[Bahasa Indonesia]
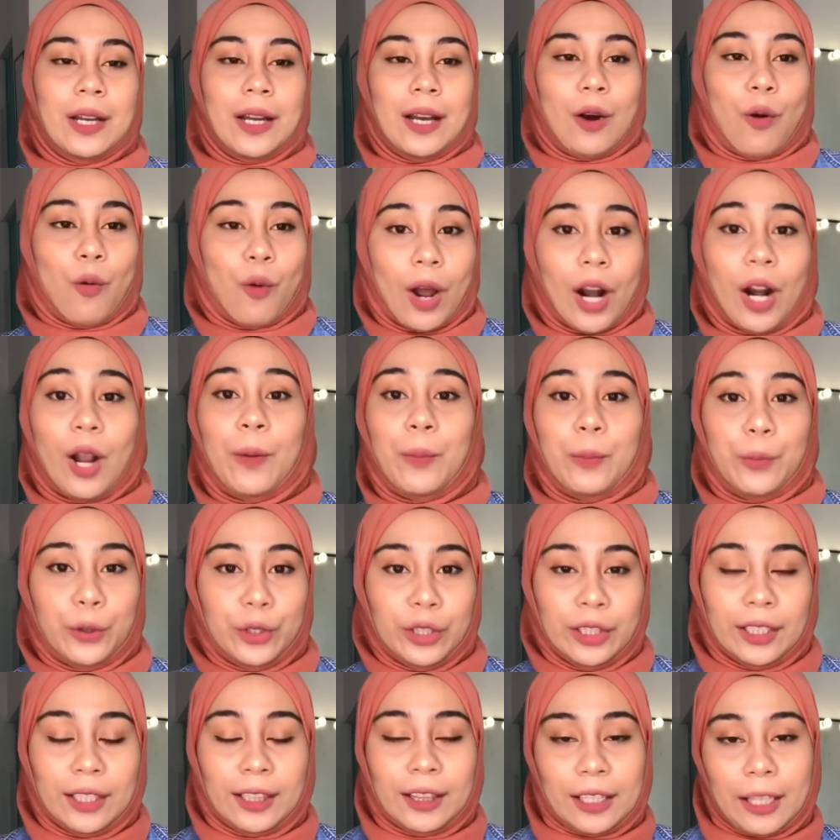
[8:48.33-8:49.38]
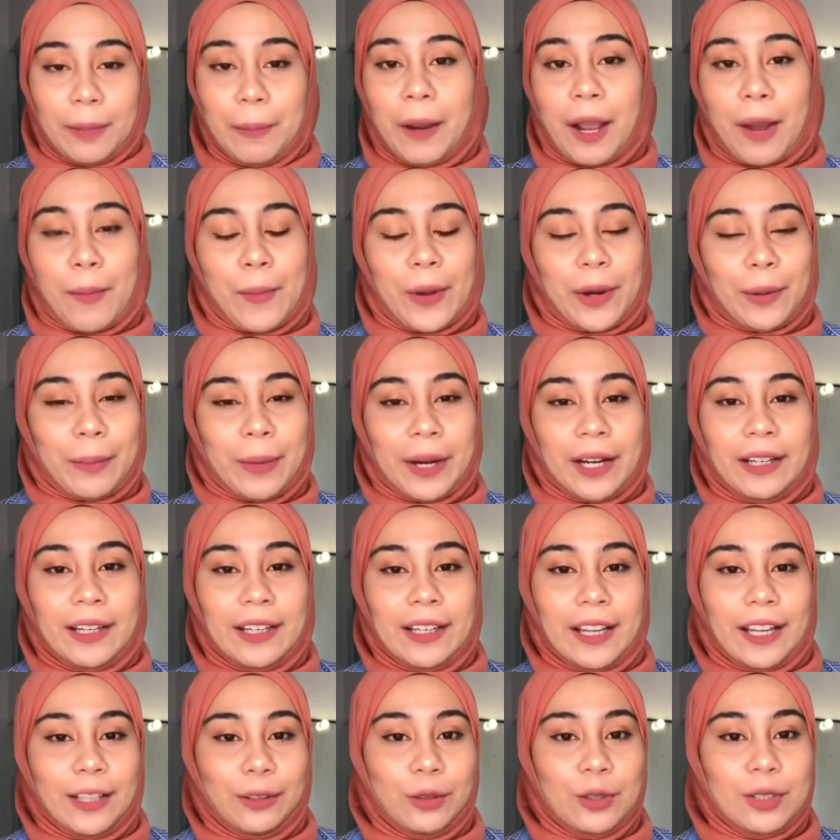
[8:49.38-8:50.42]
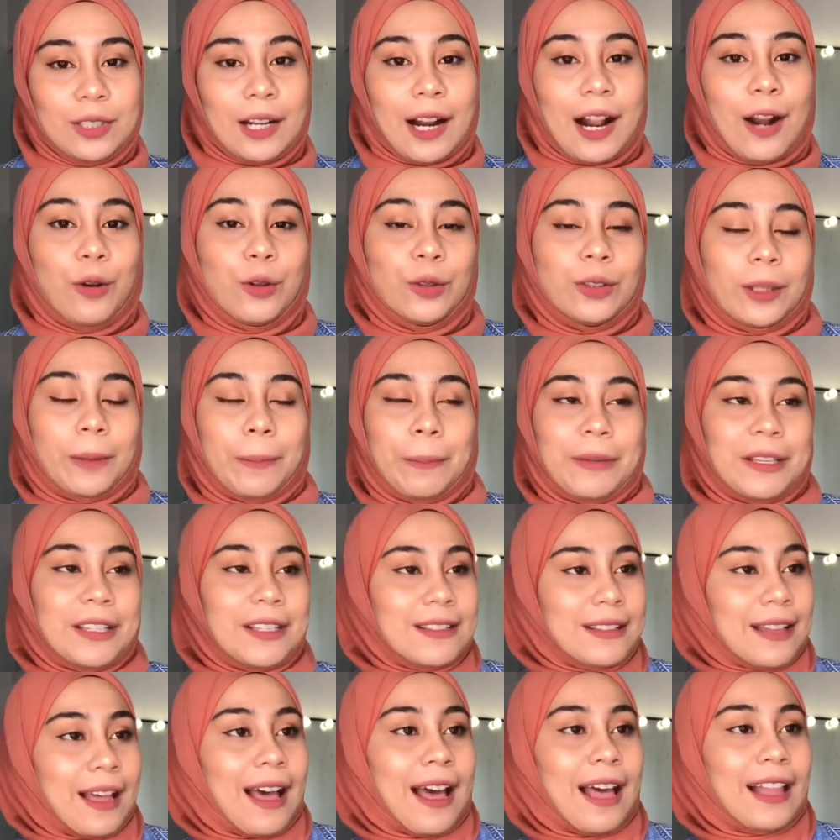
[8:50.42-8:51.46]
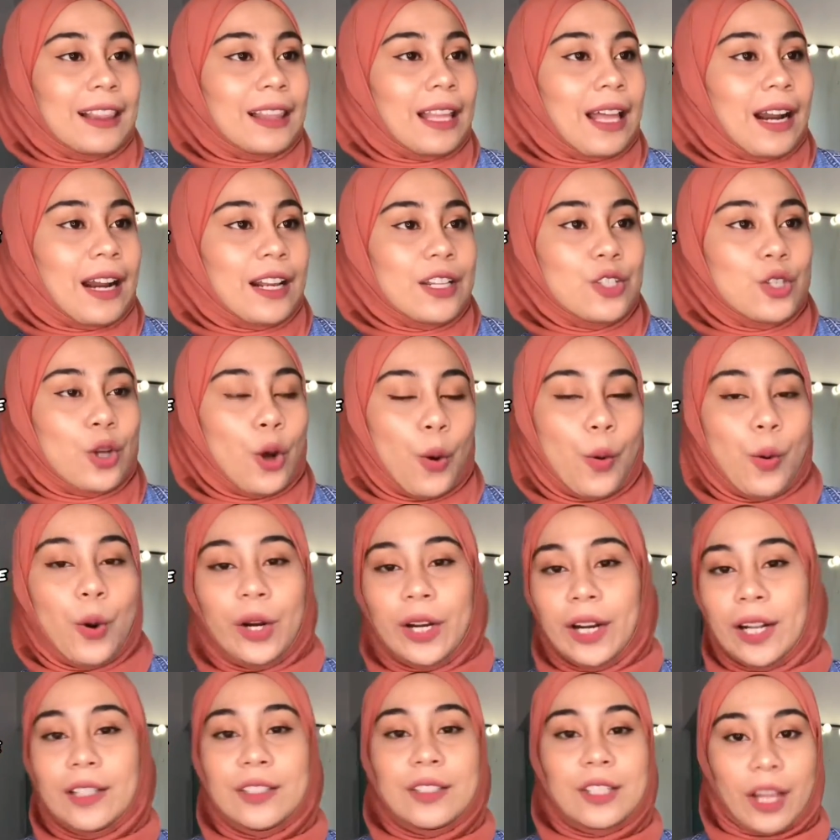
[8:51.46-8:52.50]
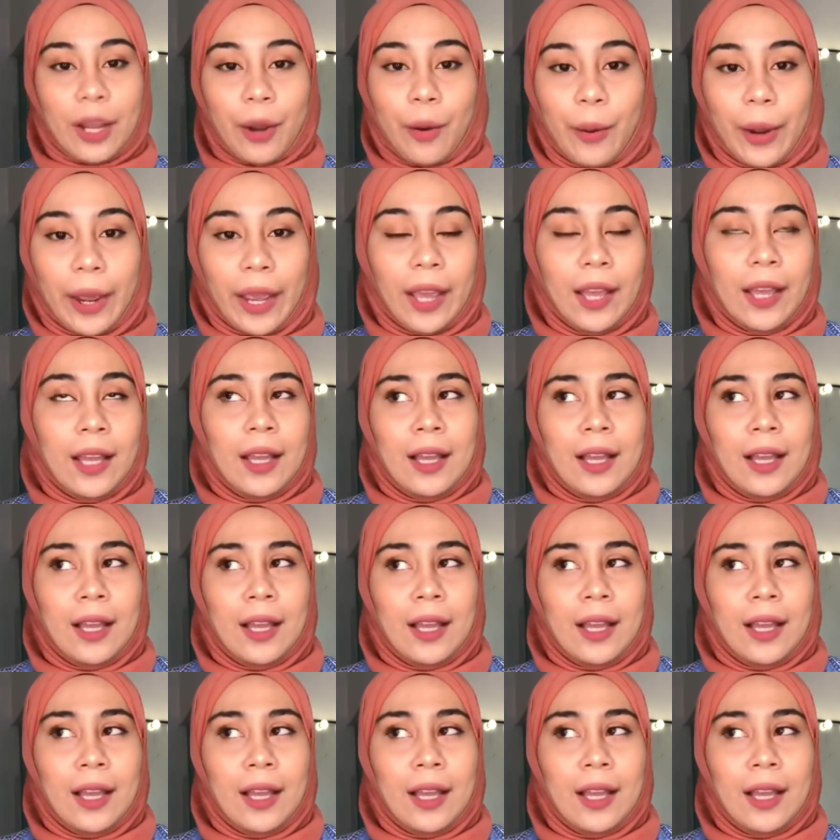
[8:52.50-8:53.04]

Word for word: walaupun tetap kamar mandinya itu selalu terpisah antara cowok dan cewek